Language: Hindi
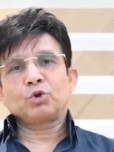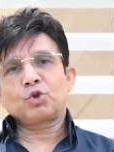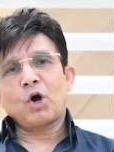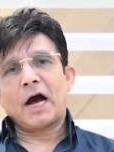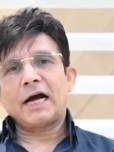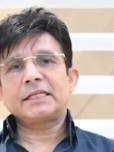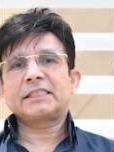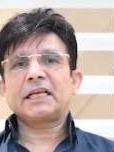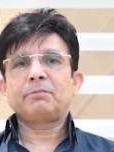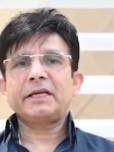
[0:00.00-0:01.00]
दोस्तों आज
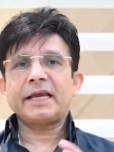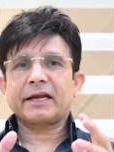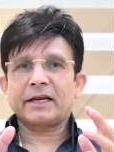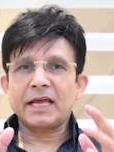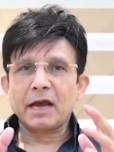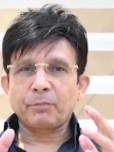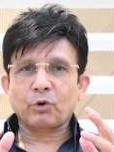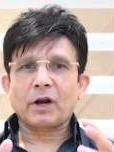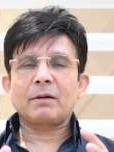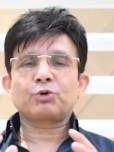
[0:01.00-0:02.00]
से मैं ये एक नया
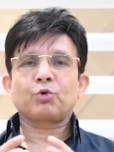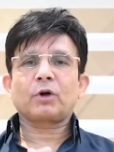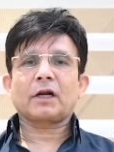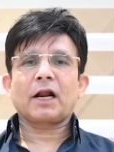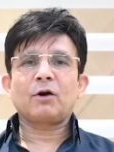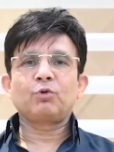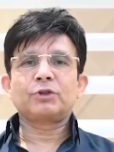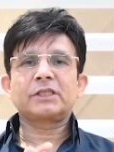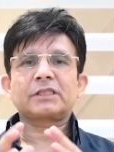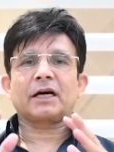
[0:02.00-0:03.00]
प्रोग्राम शुरू कर रहा हूं
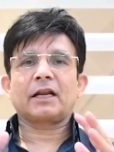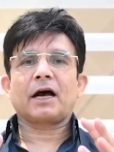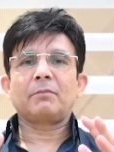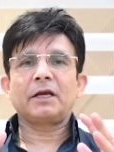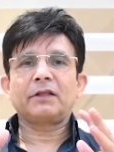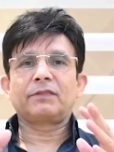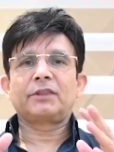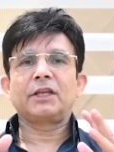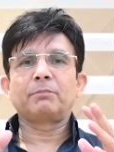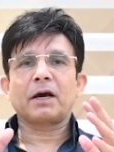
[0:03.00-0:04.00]
जिसका नाम है
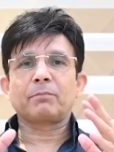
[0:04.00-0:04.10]
दिन भर